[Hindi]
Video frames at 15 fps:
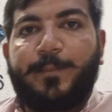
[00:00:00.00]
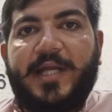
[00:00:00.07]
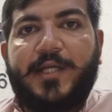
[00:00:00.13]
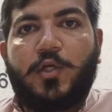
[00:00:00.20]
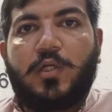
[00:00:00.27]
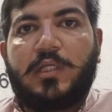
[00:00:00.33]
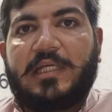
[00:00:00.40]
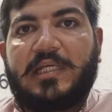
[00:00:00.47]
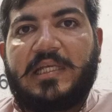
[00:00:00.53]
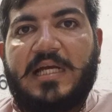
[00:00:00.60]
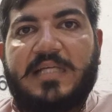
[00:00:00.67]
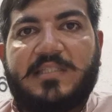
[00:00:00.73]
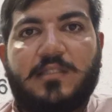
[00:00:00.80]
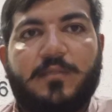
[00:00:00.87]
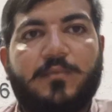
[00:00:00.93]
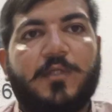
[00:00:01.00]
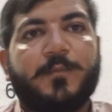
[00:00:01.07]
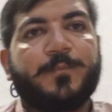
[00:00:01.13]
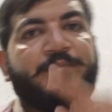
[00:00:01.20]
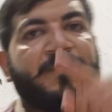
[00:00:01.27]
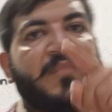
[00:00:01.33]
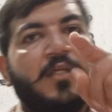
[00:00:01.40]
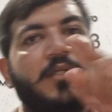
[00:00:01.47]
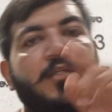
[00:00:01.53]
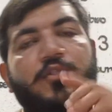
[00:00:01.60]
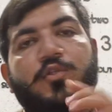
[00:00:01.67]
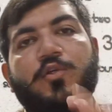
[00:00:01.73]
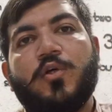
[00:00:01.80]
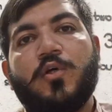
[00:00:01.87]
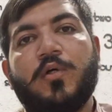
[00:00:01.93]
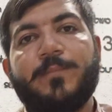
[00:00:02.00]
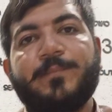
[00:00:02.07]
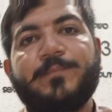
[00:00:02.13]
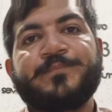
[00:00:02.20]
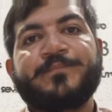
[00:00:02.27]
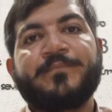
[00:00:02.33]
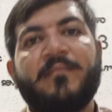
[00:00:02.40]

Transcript: पेट्रोल के लिहाज से भी सो so,